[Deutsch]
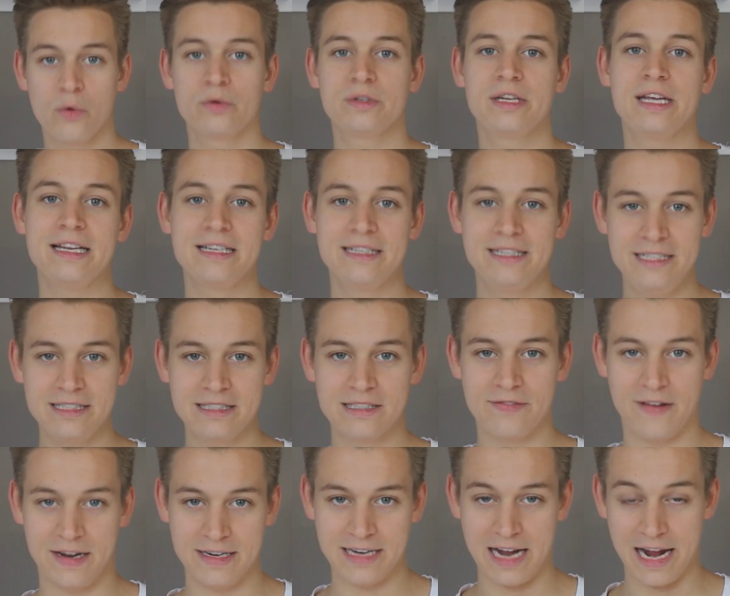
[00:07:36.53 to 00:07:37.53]
und gegen
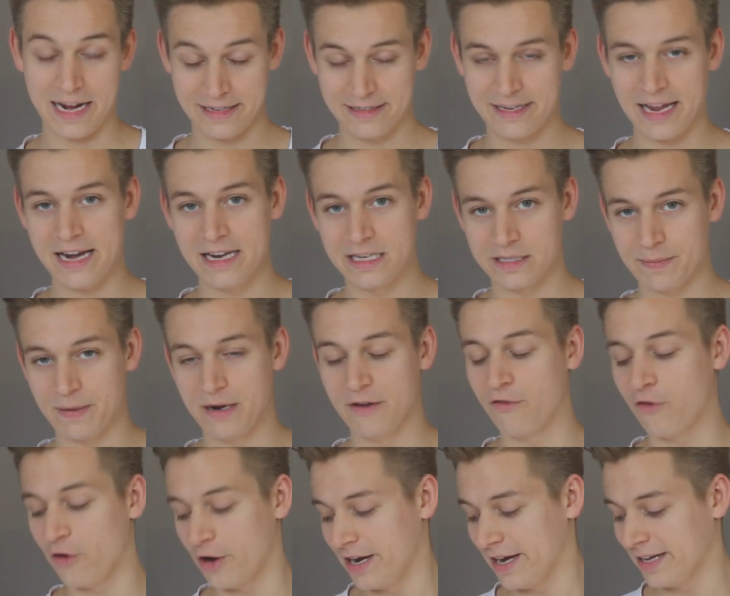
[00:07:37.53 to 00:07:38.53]
diese Wand einen Tennisball
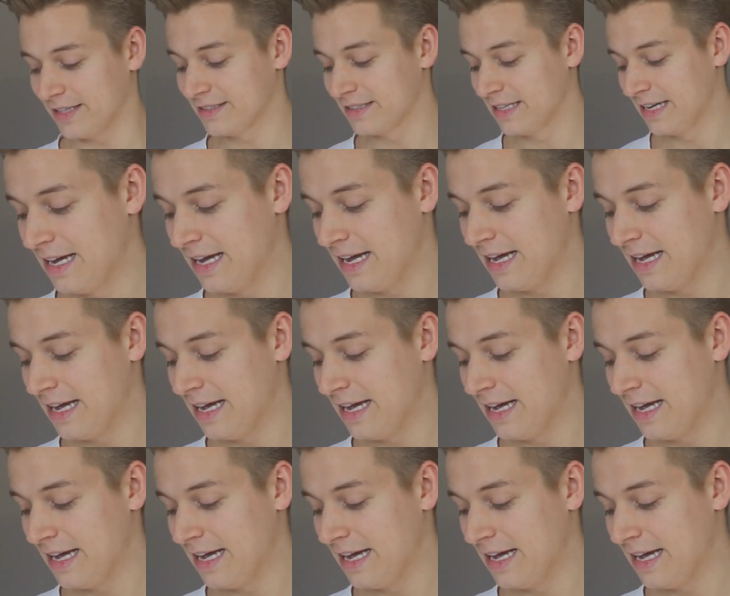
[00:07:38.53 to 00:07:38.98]
feuert,